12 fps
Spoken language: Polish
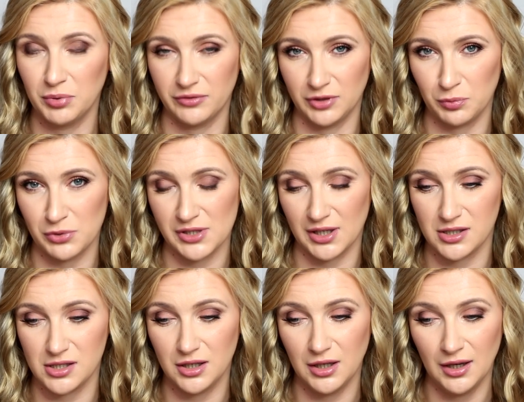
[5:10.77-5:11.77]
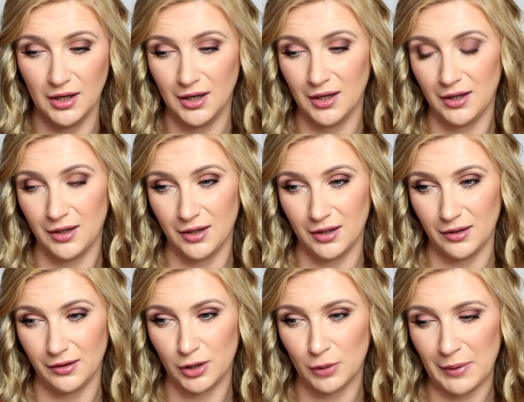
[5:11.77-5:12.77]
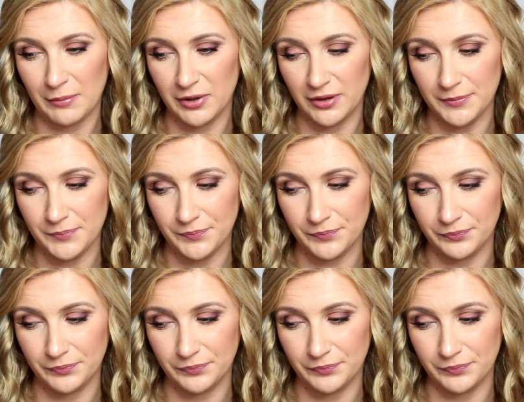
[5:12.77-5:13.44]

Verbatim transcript: pewnych postaci, tylko mamy,